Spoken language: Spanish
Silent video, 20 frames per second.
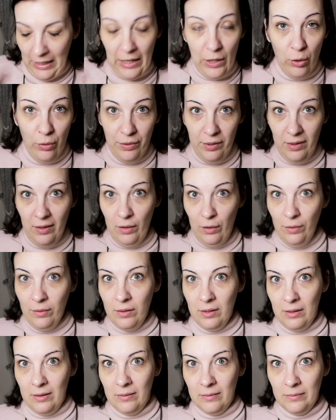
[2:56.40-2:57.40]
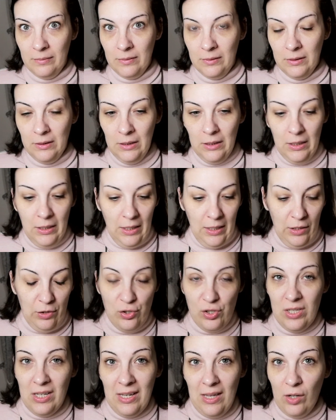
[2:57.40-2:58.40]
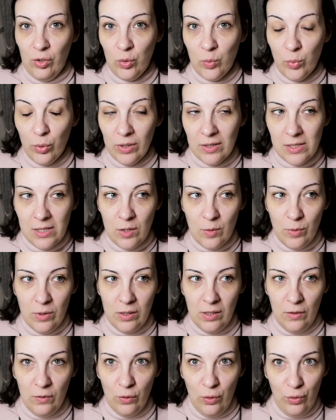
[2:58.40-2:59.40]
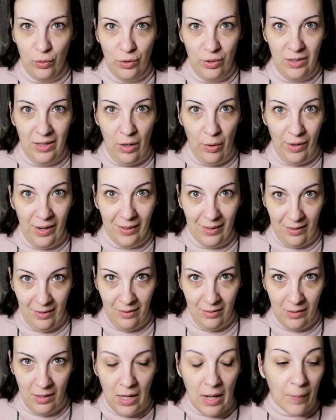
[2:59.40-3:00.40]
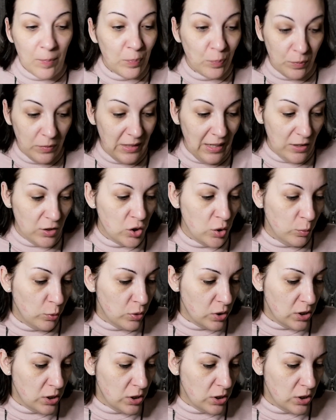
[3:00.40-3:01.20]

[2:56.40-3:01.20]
el 11 del 11. Entonces te quedaste un poco así como diciendo, ¿y ahora qué? De hecho,